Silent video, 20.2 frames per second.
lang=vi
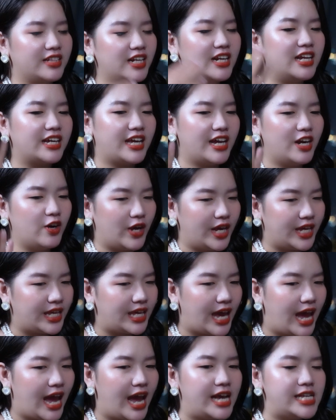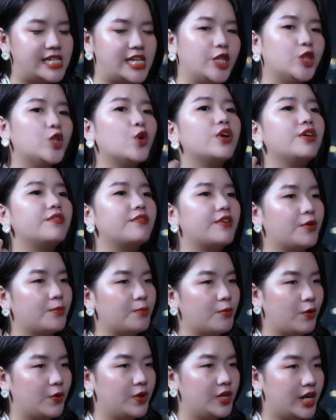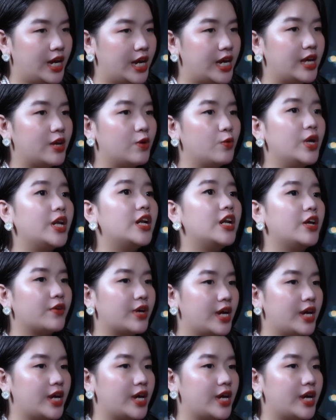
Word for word: tức là các loại cá sẽ tùy vào mỗi ngày nguyên liệu